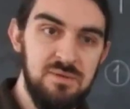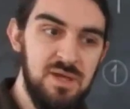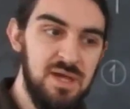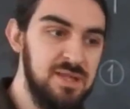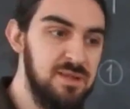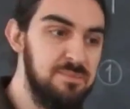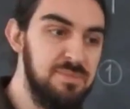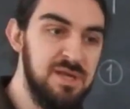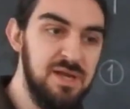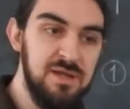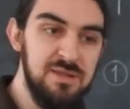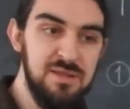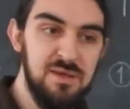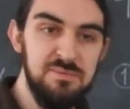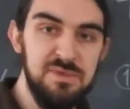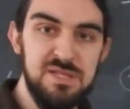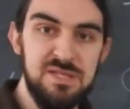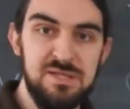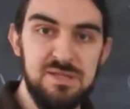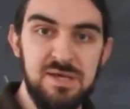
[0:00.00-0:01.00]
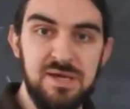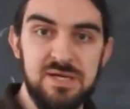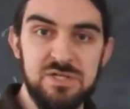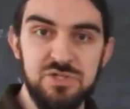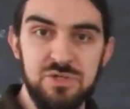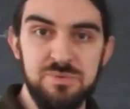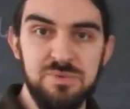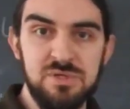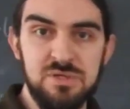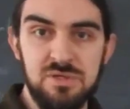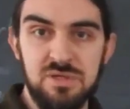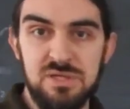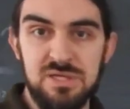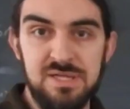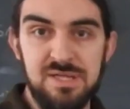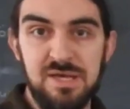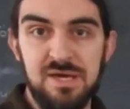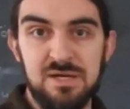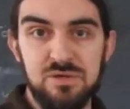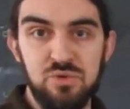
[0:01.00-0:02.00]
Yani bir anlamda lineer cebir,
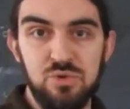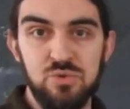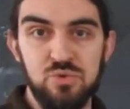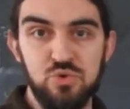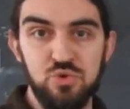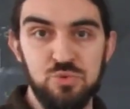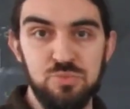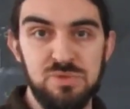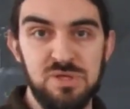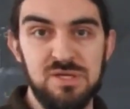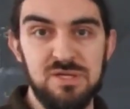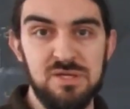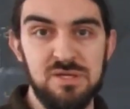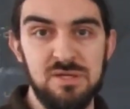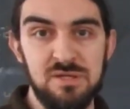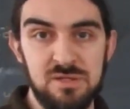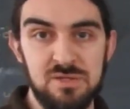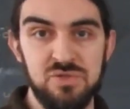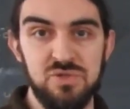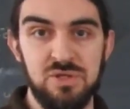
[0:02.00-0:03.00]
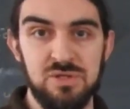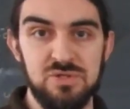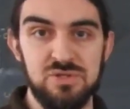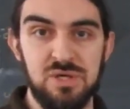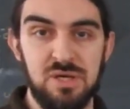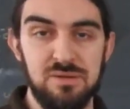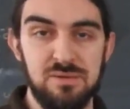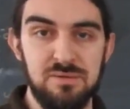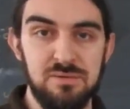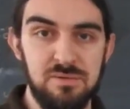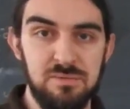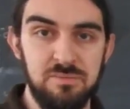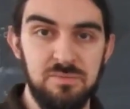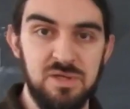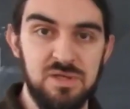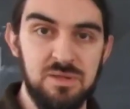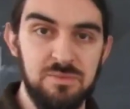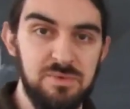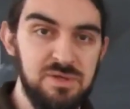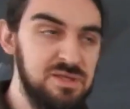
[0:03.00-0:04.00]
lineer dönüşümleri çalışan,
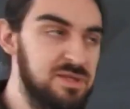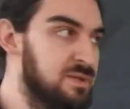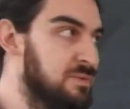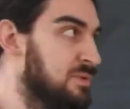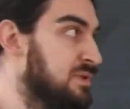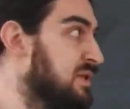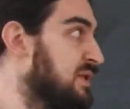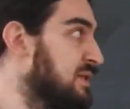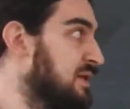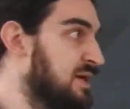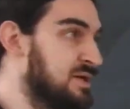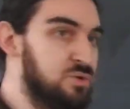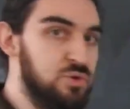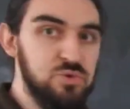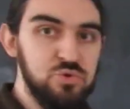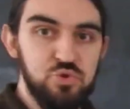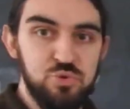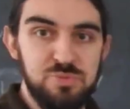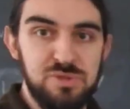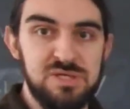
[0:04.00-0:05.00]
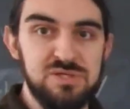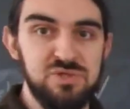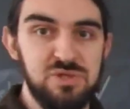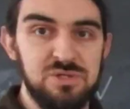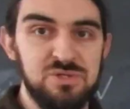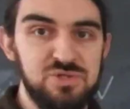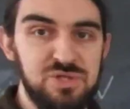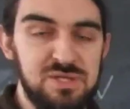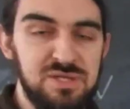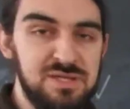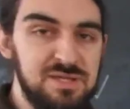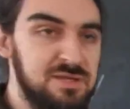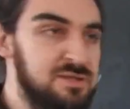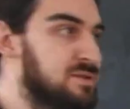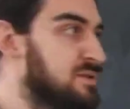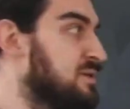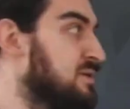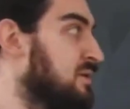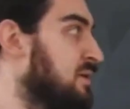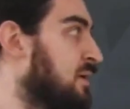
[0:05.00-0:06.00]
matematiğin lineer dönüşümleri çalışan
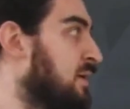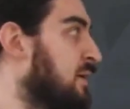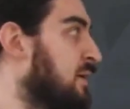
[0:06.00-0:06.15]
alanıdır.